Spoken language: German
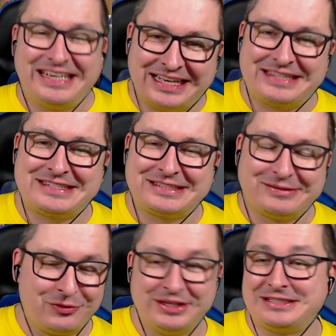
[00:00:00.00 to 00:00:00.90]
jetzt
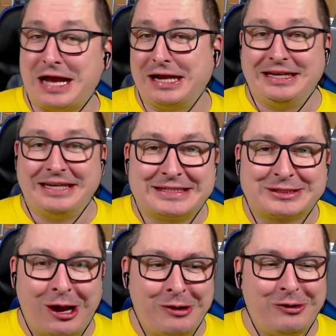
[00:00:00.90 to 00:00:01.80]
würde ich sagen, let's
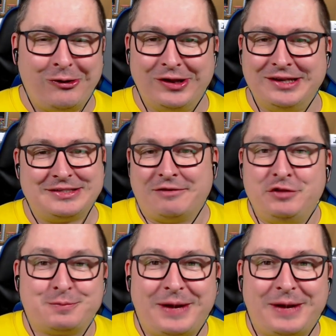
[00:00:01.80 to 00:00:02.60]
go und viel